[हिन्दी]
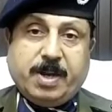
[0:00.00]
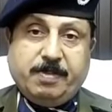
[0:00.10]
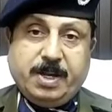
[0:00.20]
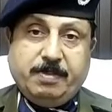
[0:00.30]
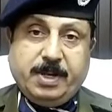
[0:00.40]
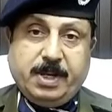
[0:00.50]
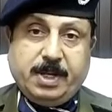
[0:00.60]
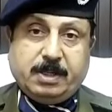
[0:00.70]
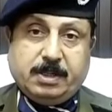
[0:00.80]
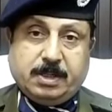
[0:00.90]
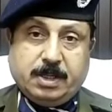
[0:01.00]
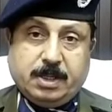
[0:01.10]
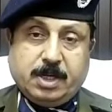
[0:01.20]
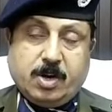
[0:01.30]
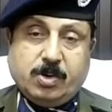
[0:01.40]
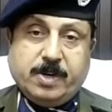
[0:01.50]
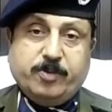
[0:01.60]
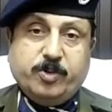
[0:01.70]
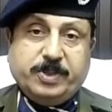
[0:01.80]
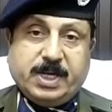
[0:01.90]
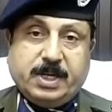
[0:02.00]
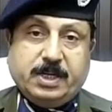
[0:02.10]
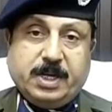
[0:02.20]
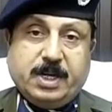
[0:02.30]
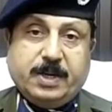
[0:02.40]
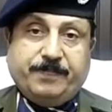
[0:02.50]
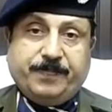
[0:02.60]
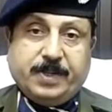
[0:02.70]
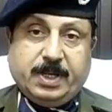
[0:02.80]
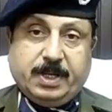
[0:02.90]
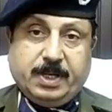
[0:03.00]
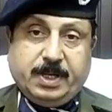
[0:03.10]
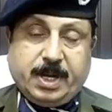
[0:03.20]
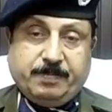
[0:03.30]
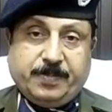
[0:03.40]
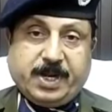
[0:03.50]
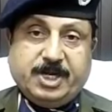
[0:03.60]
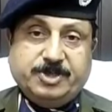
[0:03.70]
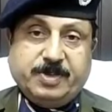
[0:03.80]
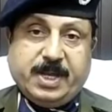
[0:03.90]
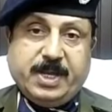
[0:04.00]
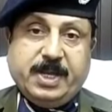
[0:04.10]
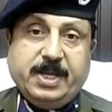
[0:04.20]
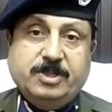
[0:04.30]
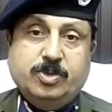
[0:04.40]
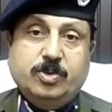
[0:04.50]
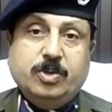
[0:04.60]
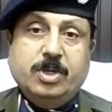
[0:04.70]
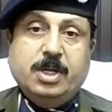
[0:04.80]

मामले में एक गांव के पूर्व प्रधान का नाम प्रकाश में आया है जो